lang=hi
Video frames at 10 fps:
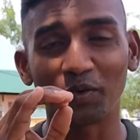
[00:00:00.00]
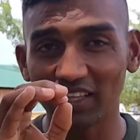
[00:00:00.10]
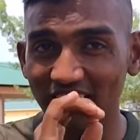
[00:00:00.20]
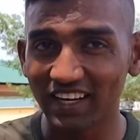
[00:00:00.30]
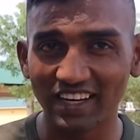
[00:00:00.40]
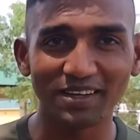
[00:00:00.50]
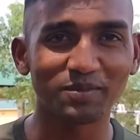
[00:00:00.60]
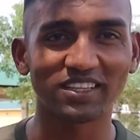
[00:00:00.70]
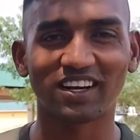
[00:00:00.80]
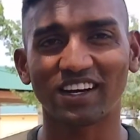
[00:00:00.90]
थोड़ी देर के लिए
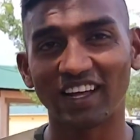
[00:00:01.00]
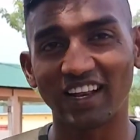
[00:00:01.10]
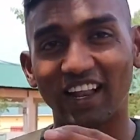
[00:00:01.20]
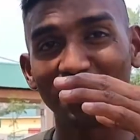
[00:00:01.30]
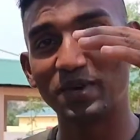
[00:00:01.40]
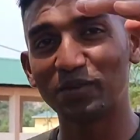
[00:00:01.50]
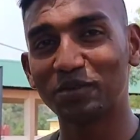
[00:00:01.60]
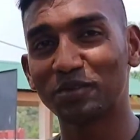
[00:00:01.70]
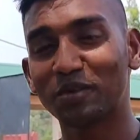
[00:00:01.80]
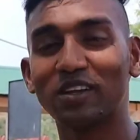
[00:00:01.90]
मत रखना लामे
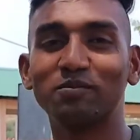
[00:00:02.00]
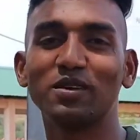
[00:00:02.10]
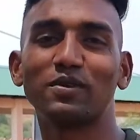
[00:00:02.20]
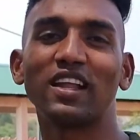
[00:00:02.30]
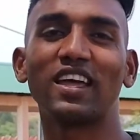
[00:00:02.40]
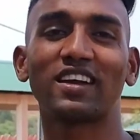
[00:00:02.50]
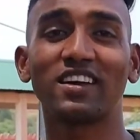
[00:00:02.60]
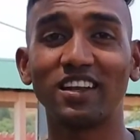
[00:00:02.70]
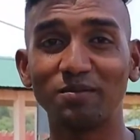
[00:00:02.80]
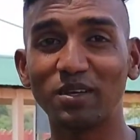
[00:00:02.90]
दूध इसको लंबी बनाए
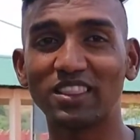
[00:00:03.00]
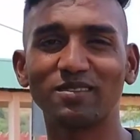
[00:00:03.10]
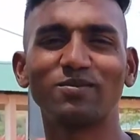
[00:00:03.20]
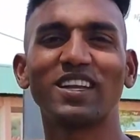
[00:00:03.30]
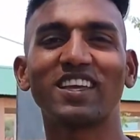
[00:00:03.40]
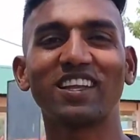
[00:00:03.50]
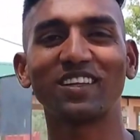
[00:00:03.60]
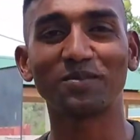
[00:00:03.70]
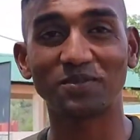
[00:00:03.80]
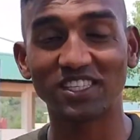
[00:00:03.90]
रखना लंबी तब बनेगी
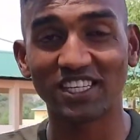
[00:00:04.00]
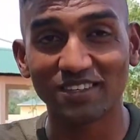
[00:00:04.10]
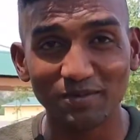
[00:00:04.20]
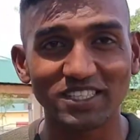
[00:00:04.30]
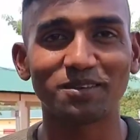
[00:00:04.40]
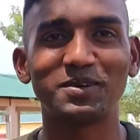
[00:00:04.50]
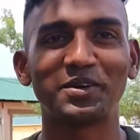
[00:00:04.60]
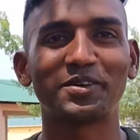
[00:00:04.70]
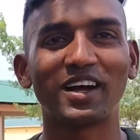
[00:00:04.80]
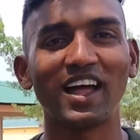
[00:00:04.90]
ना जब चेस्ट
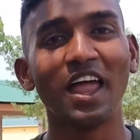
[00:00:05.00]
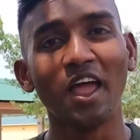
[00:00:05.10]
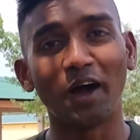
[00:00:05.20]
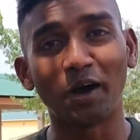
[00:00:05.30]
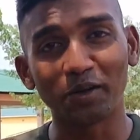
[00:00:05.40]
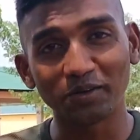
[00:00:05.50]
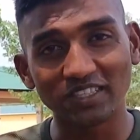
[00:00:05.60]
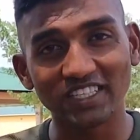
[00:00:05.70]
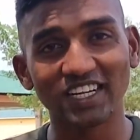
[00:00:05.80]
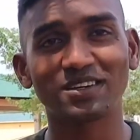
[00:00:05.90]
मेजरमेंट होगा और उस
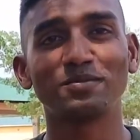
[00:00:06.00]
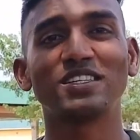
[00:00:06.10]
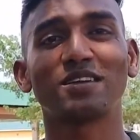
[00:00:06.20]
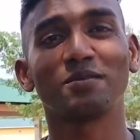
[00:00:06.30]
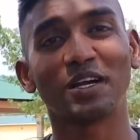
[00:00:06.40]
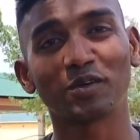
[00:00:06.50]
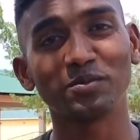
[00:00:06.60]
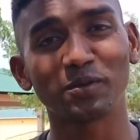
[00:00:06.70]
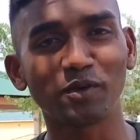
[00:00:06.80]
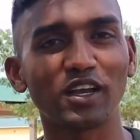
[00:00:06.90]
चेस्ट मेजरमेंट को
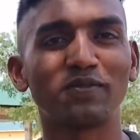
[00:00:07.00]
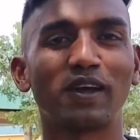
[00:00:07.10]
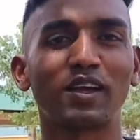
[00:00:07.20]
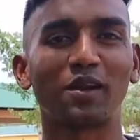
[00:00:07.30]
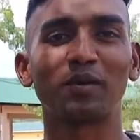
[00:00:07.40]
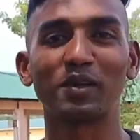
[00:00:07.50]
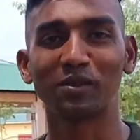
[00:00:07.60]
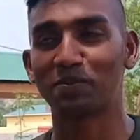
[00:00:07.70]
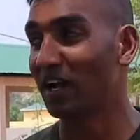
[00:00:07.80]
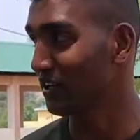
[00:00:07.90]
भी आप क्वालिफाई कर लोगे
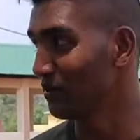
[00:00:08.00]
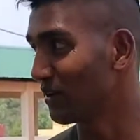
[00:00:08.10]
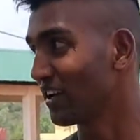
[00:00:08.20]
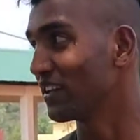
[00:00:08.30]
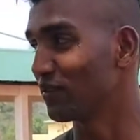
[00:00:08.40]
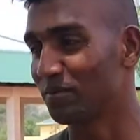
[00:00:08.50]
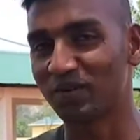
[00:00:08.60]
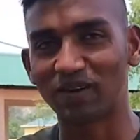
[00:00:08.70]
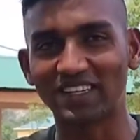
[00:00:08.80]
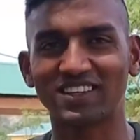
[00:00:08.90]
नहीं तो पाँच किलोमीटर रनिंग तो
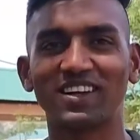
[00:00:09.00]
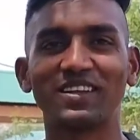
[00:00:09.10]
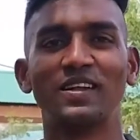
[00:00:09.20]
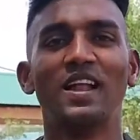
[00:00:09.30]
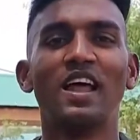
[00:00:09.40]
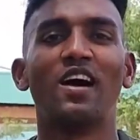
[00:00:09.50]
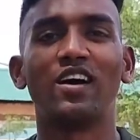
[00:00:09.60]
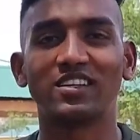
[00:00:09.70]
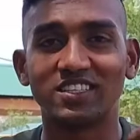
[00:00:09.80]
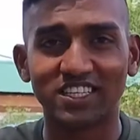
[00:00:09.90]
आपने पास कर ली
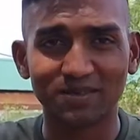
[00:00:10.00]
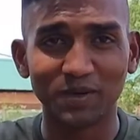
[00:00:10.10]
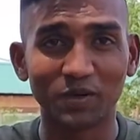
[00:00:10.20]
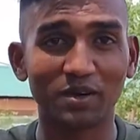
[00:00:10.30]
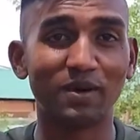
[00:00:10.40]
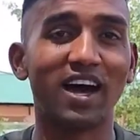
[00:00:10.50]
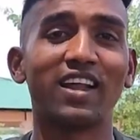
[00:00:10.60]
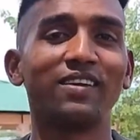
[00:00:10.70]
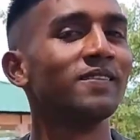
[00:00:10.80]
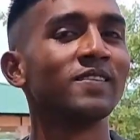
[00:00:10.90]
और चेस्ट में हो गए
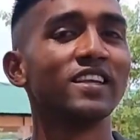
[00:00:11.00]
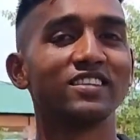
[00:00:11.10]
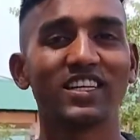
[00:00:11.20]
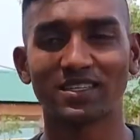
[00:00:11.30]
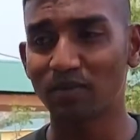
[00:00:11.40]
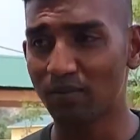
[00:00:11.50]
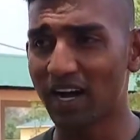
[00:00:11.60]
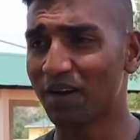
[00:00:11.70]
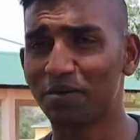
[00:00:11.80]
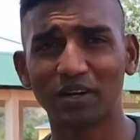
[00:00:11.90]
बाहर चेस्ट में
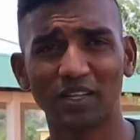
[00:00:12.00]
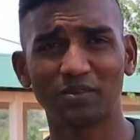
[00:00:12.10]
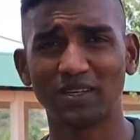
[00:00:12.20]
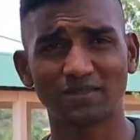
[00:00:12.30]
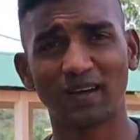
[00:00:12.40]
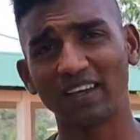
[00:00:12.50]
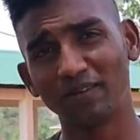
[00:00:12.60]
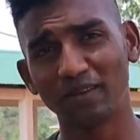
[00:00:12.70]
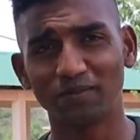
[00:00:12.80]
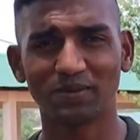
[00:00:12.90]
बाहर हो गए तो बस भाई
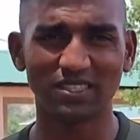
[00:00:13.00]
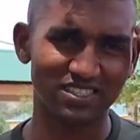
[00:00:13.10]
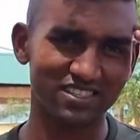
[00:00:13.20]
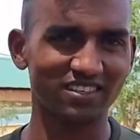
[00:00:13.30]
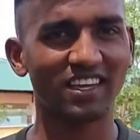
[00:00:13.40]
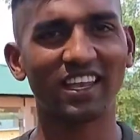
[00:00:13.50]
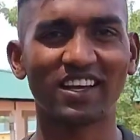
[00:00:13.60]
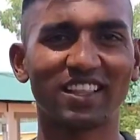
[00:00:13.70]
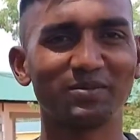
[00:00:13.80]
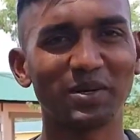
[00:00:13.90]
वहीं पर बस खेल
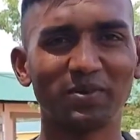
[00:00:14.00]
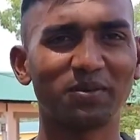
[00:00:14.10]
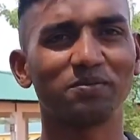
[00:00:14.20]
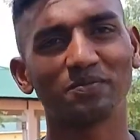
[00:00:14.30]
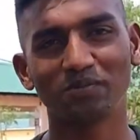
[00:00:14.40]
खत्म है फिर